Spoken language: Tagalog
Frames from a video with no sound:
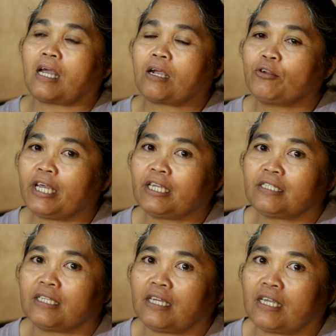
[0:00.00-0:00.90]
Ako dahil
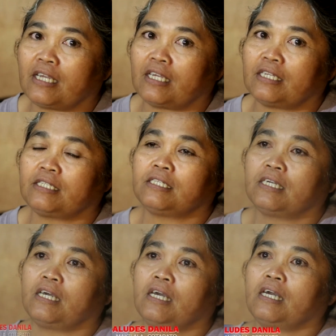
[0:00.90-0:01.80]
si
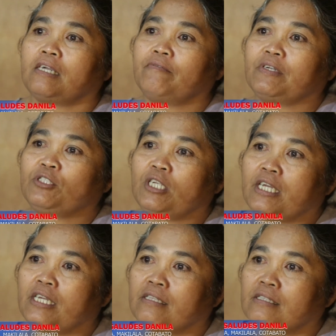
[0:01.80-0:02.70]

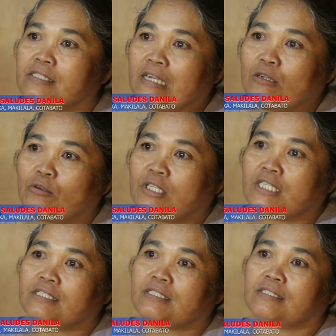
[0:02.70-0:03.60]
Evangeline
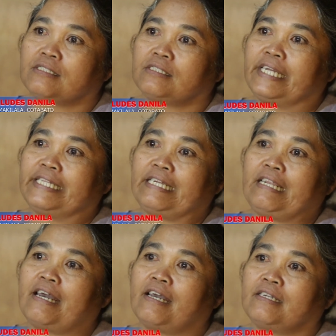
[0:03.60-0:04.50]
Saludes
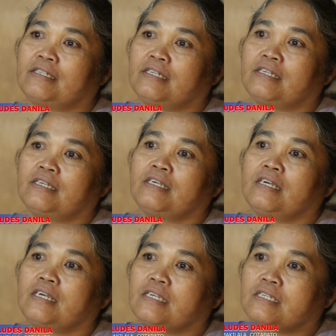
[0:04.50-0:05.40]
Danila,
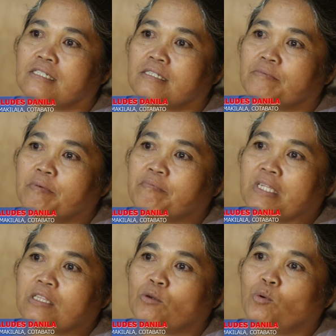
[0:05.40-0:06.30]

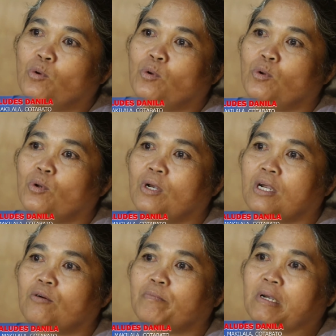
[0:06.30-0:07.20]
52, ah,
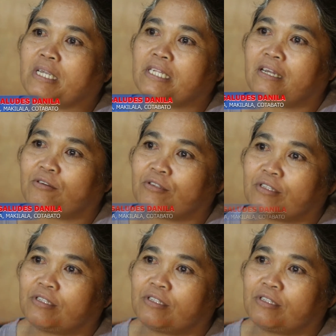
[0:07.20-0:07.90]
akong pangidaron.